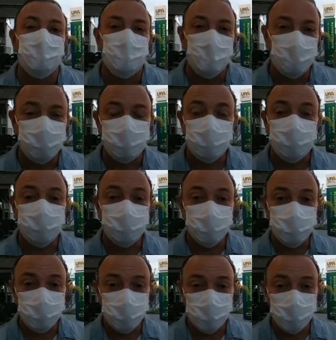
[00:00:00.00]
as pessoas
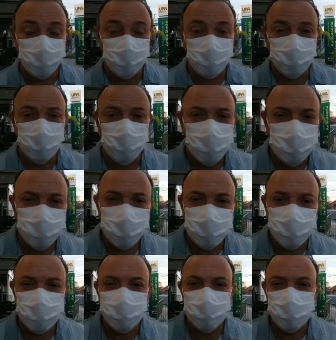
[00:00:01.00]
sendo atendidas.
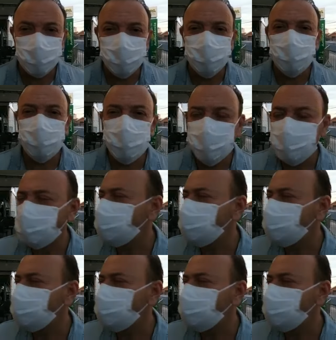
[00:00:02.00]
Hoje aqui tem o